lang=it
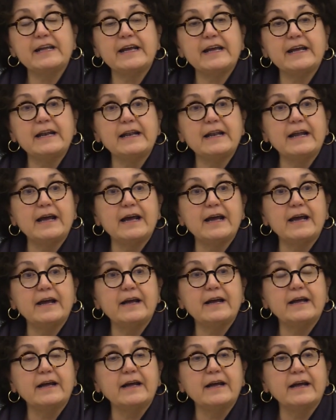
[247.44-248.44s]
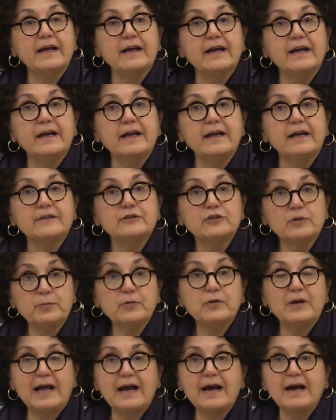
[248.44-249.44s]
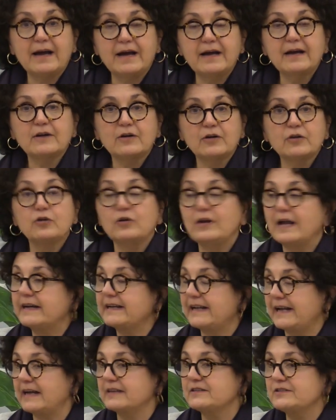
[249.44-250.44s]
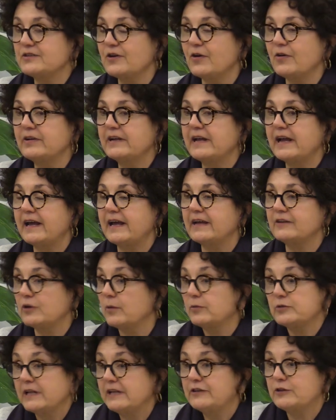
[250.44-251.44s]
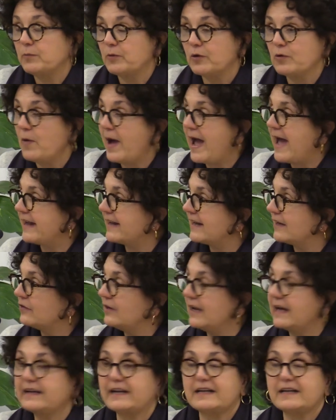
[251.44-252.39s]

del, eh, dopo la, con la creazione, do, del dopoguerra, con la